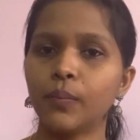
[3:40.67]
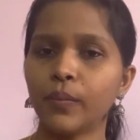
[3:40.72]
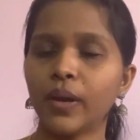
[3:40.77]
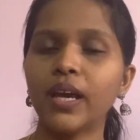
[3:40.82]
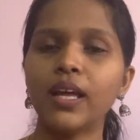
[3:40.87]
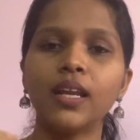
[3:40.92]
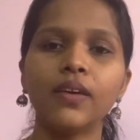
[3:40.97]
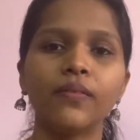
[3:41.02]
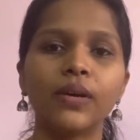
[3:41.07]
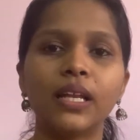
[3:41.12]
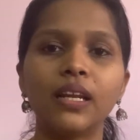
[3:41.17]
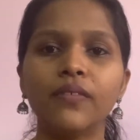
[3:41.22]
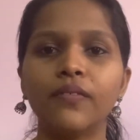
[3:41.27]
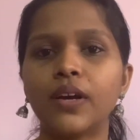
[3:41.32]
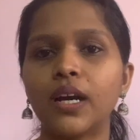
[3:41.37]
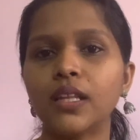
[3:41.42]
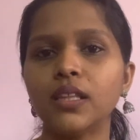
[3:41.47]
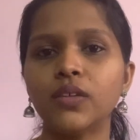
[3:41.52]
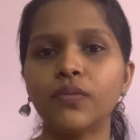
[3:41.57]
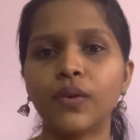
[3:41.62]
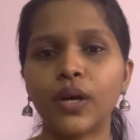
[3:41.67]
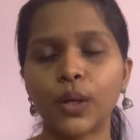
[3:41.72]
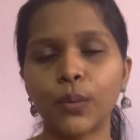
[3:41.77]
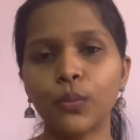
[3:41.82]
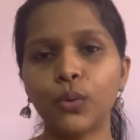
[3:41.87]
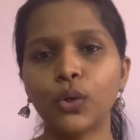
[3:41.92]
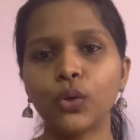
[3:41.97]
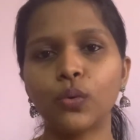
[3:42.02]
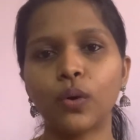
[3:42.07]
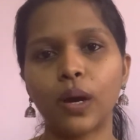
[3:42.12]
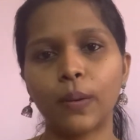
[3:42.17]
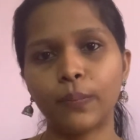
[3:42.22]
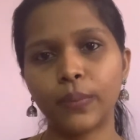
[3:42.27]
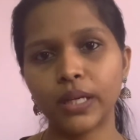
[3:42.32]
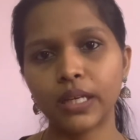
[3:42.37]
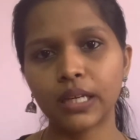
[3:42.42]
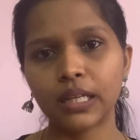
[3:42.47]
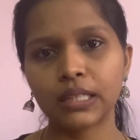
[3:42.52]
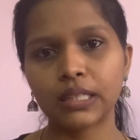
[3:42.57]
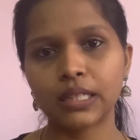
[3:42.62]
மேலே மேலே வளர்ந்து வர முடியும்
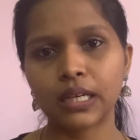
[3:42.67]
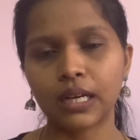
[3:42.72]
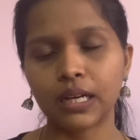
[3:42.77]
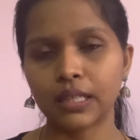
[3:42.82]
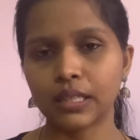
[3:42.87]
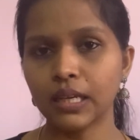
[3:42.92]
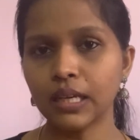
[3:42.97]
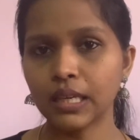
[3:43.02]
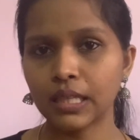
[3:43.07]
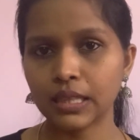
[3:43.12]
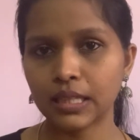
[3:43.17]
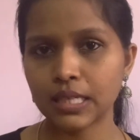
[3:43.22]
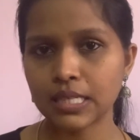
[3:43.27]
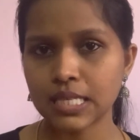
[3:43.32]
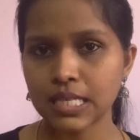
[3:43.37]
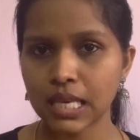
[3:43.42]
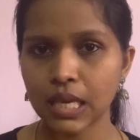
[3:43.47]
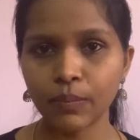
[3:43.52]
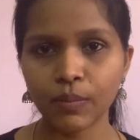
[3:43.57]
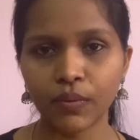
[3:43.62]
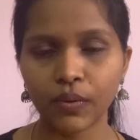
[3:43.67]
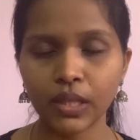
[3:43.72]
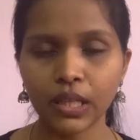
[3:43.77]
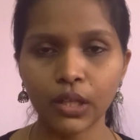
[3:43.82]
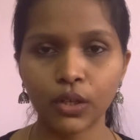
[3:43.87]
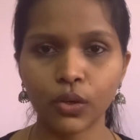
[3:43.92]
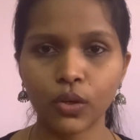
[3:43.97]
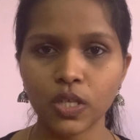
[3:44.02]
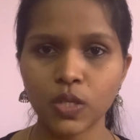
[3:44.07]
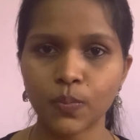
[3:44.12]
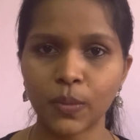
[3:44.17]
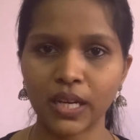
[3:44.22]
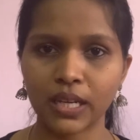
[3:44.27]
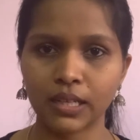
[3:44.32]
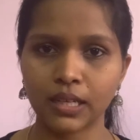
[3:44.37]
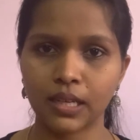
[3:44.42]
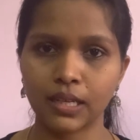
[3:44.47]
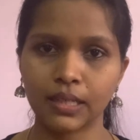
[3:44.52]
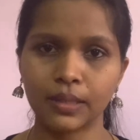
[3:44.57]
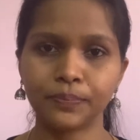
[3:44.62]
அப்படிங்கிறதுக்காக தான் இந்த ஸ்கீமை வந்து இன்ட்ரொடியூஸ்
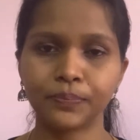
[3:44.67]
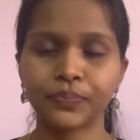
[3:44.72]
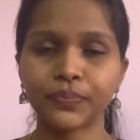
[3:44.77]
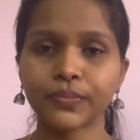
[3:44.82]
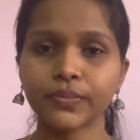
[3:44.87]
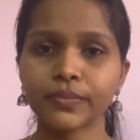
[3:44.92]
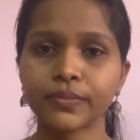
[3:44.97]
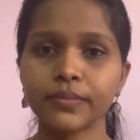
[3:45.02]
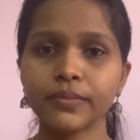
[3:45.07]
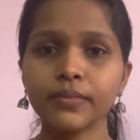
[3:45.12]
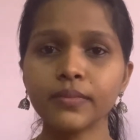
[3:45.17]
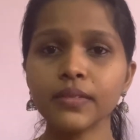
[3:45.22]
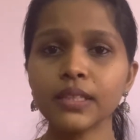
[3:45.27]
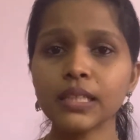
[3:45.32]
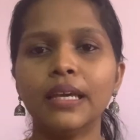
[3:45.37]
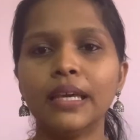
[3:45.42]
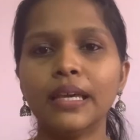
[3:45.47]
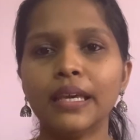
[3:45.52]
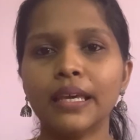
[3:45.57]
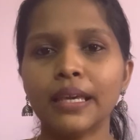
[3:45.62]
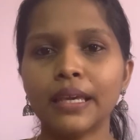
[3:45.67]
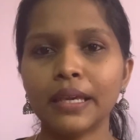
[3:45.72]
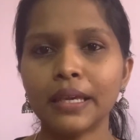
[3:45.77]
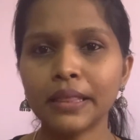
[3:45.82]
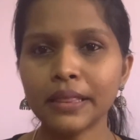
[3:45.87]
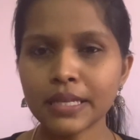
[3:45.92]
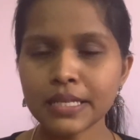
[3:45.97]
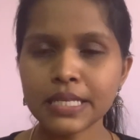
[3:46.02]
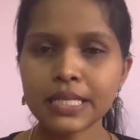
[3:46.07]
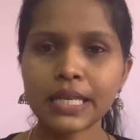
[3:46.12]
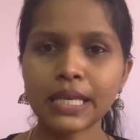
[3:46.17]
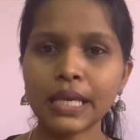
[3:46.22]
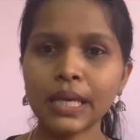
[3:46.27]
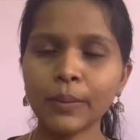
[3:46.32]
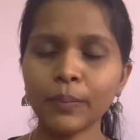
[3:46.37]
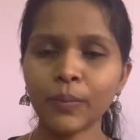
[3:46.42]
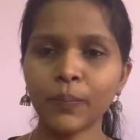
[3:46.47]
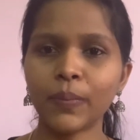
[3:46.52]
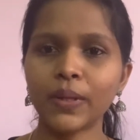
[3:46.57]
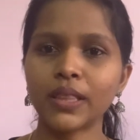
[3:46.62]
பண்ணியிருக்காங்க இந்த
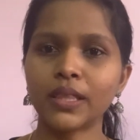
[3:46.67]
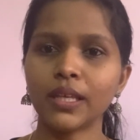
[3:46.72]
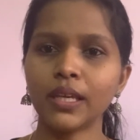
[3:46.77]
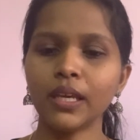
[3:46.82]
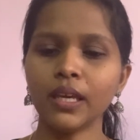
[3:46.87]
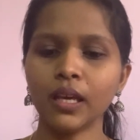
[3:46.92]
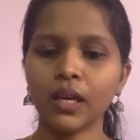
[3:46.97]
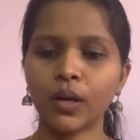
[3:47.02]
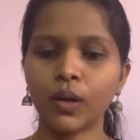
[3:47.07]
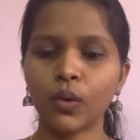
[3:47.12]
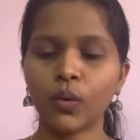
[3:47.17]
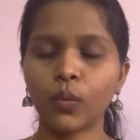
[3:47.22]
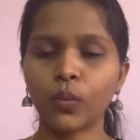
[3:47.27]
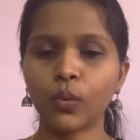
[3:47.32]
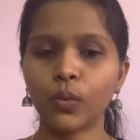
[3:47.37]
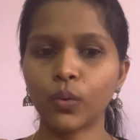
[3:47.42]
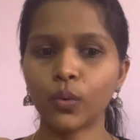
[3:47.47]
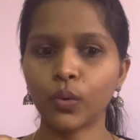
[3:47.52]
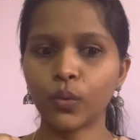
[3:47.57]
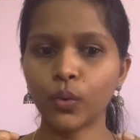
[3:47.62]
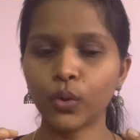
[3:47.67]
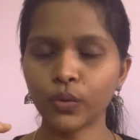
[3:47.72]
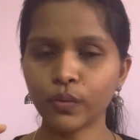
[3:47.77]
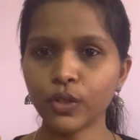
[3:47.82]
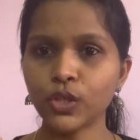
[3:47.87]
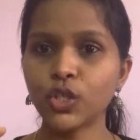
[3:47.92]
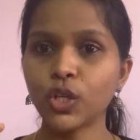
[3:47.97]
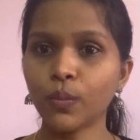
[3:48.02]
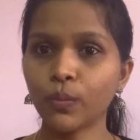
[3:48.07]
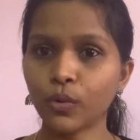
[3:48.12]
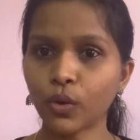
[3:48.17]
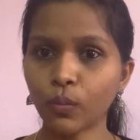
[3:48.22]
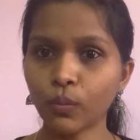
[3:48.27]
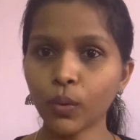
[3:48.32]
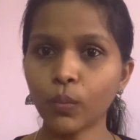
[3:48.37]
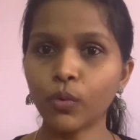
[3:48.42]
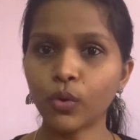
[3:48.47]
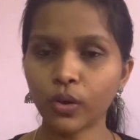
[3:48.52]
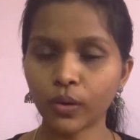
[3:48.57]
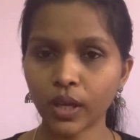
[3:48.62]
ஸ்கீம் பற்றி ஒரு விஷயம்
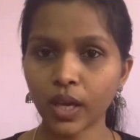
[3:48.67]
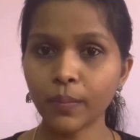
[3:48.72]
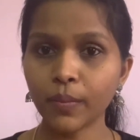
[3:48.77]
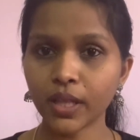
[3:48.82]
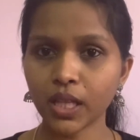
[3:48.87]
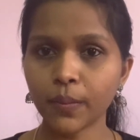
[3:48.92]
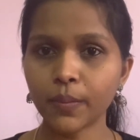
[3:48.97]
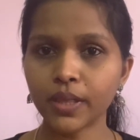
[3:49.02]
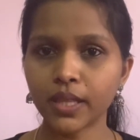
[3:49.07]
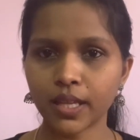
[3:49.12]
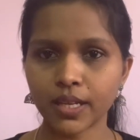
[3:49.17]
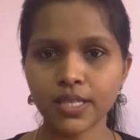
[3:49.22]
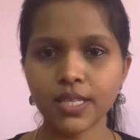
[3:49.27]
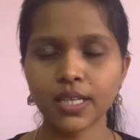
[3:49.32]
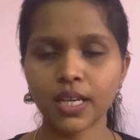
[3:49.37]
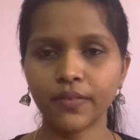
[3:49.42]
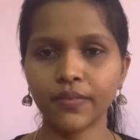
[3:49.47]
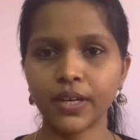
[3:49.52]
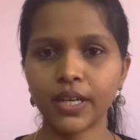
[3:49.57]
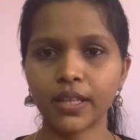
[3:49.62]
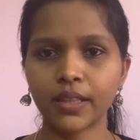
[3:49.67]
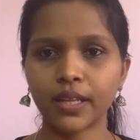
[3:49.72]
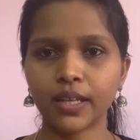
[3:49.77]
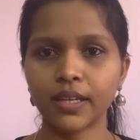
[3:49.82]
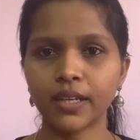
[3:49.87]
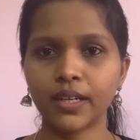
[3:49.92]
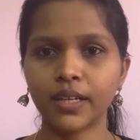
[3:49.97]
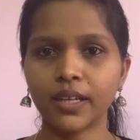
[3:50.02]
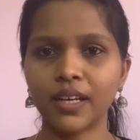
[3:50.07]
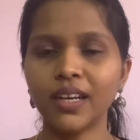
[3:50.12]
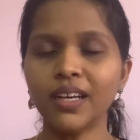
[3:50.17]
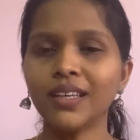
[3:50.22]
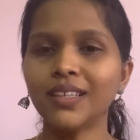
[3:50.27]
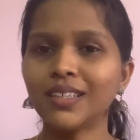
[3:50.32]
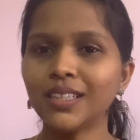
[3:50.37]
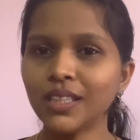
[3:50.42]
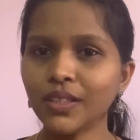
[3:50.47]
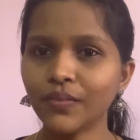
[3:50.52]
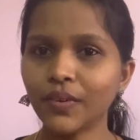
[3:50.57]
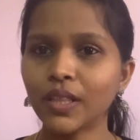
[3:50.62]
ரொம்ப முக்கியமாக நம்ம தெரிஞ்சுக்க வேண்டியது என்னென்னா
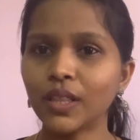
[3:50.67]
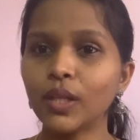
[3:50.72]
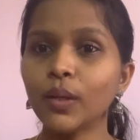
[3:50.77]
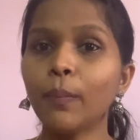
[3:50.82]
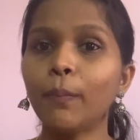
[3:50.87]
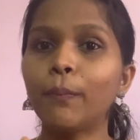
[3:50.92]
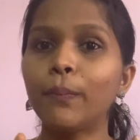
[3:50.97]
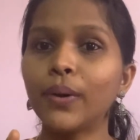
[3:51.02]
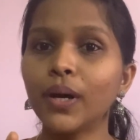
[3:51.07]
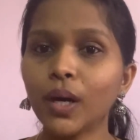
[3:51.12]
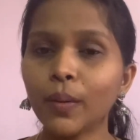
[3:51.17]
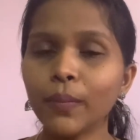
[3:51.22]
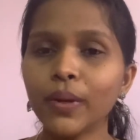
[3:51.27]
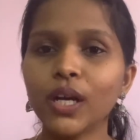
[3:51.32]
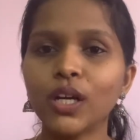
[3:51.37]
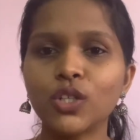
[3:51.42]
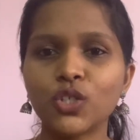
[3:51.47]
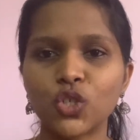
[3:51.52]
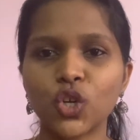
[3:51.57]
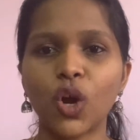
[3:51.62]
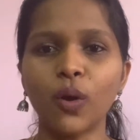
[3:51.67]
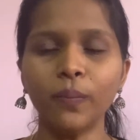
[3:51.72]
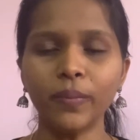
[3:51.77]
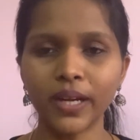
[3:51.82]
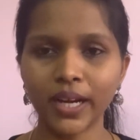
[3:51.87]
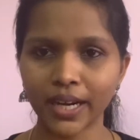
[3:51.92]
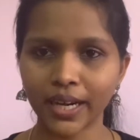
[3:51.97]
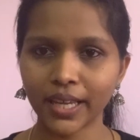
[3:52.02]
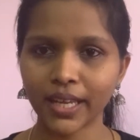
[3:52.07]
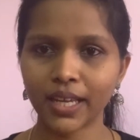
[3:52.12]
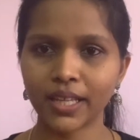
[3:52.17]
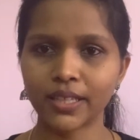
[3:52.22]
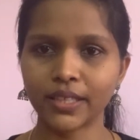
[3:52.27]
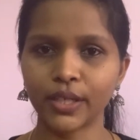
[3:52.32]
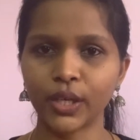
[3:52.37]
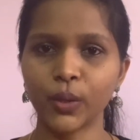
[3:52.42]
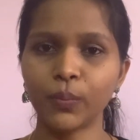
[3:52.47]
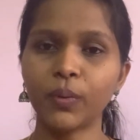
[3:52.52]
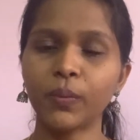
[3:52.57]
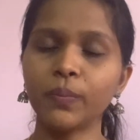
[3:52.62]
இது வந்து பெர்மனன்ட் ஜாப் கிடையாது
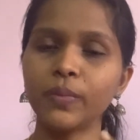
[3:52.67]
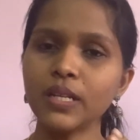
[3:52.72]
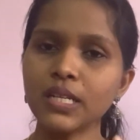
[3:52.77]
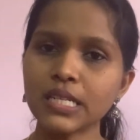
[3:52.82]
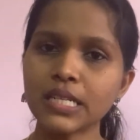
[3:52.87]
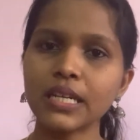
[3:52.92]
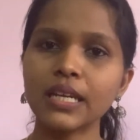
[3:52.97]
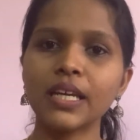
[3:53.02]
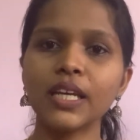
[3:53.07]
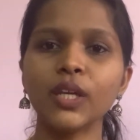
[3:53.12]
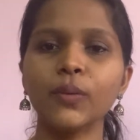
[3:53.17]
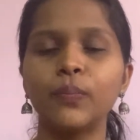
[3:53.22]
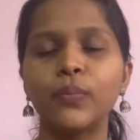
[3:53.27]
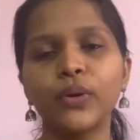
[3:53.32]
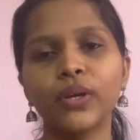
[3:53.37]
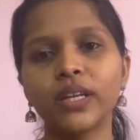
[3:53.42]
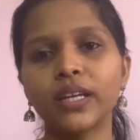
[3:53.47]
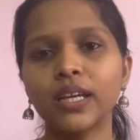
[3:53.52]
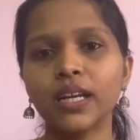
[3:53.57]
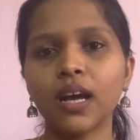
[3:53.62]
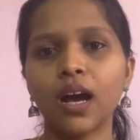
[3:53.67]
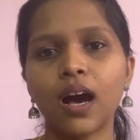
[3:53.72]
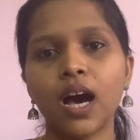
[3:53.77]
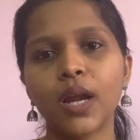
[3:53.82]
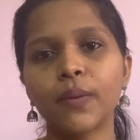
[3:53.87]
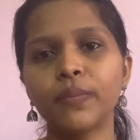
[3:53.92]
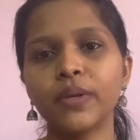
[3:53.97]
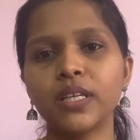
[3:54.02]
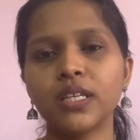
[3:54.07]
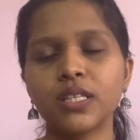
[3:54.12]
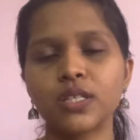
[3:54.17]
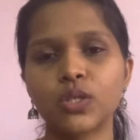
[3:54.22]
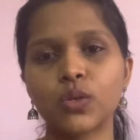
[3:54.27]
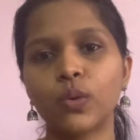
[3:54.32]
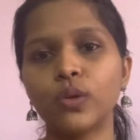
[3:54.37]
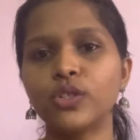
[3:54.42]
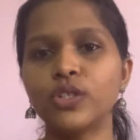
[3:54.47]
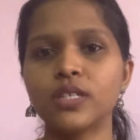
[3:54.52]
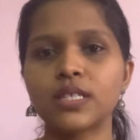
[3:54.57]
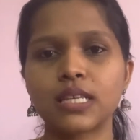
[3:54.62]
இப்போ மிலிட்ரியில் இப்போ இருக்கிற ஆர்மி
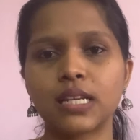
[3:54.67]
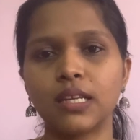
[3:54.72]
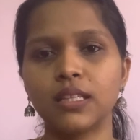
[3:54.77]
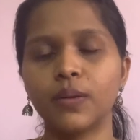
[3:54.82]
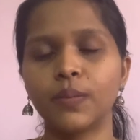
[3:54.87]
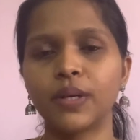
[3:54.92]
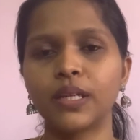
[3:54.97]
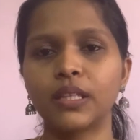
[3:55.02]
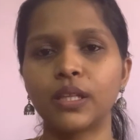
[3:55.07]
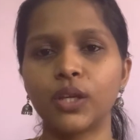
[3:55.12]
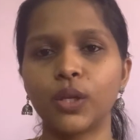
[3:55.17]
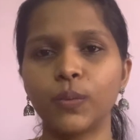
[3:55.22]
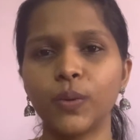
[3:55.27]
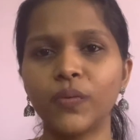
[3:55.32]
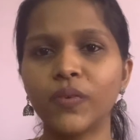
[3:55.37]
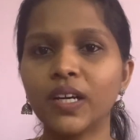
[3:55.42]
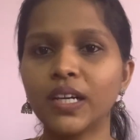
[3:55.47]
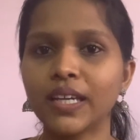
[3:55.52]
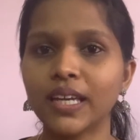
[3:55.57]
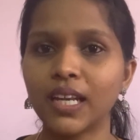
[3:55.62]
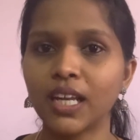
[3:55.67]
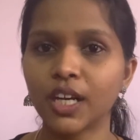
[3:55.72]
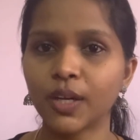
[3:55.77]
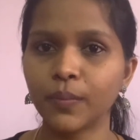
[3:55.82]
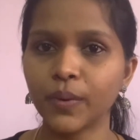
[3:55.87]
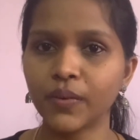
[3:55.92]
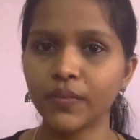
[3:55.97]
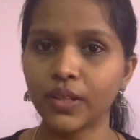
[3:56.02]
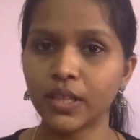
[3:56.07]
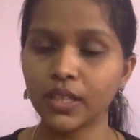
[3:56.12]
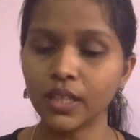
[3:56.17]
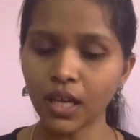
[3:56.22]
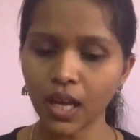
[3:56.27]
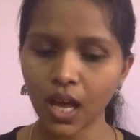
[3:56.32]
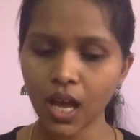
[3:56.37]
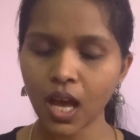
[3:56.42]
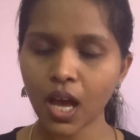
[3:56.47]
சோல்ஜர்ஸ் எல்லாம் நமக்கு தெரியும் இவங்களுக்கு எல்லாருக்குமே வந்து